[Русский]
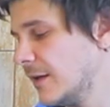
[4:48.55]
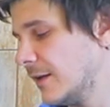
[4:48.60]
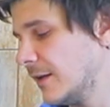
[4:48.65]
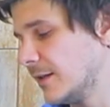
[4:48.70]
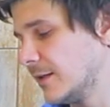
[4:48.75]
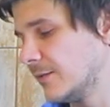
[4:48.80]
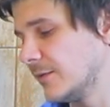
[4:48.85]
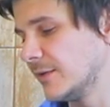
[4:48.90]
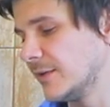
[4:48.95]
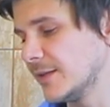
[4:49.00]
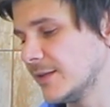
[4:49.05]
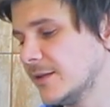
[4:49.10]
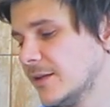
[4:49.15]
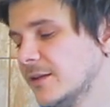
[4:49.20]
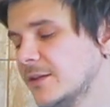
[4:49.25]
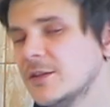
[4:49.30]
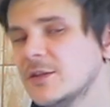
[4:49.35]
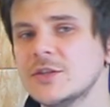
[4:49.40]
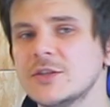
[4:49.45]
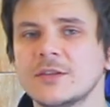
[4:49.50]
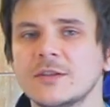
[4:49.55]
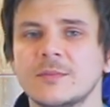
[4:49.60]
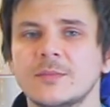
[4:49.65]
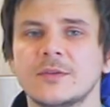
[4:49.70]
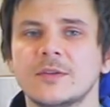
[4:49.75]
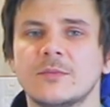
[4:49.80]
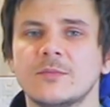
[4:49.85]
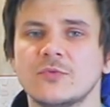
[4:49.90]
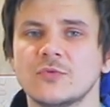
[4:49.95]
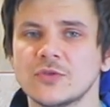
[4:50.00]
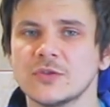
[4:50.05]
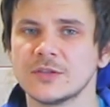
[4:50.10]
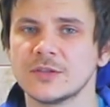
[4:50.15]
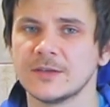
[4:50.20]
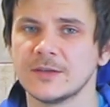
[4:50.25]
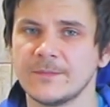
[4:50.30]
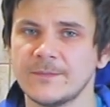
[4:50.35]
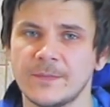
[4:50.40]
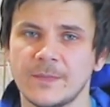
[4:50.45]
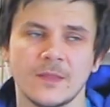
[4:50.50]
Этого достаточно, потому
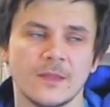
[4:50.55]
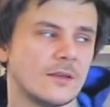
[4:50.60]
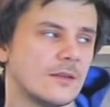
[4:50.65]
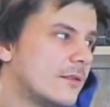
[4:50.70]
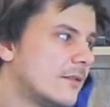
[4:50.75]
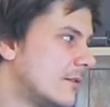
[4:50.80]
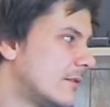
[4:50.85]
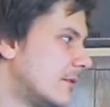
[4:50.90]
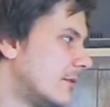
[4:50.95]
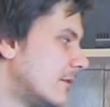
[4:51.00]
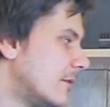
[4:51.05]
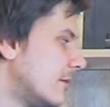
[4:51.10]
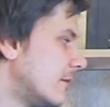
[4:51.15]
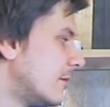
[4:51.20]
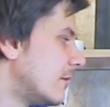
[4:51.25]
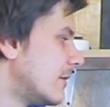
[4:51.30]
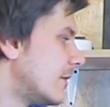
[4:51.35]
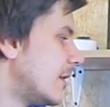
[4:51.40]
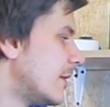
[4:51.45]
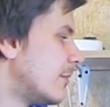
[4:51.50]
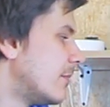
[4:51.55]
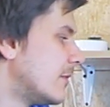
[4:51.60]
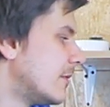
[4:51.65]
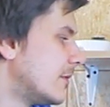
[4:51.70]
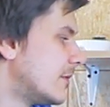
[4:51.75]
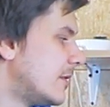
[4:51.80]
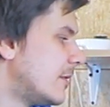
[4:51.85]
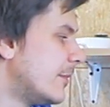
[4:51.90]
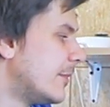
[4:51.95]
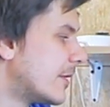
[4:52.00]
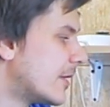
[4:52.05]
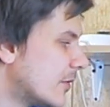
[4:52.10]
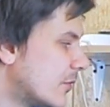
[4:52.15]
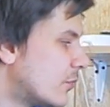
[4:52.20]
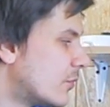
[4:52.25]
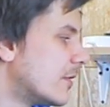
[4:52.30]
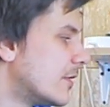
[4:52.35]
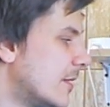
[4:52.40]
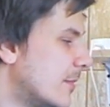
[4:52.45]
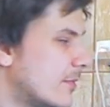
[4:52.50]
что э, а, тепло,
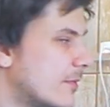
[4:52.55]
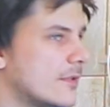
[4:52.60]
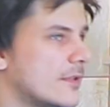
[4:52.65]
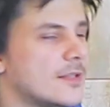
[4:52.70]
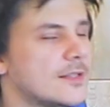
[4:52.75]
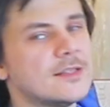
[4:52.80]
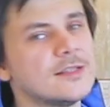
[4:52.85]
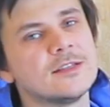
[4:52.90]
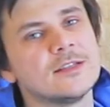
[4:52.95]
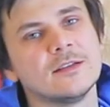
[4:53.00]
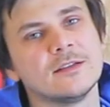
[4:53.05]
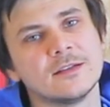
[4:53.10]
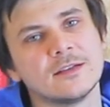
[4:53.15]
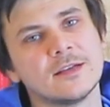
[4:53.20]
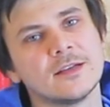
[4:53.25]
температура теплоносителя на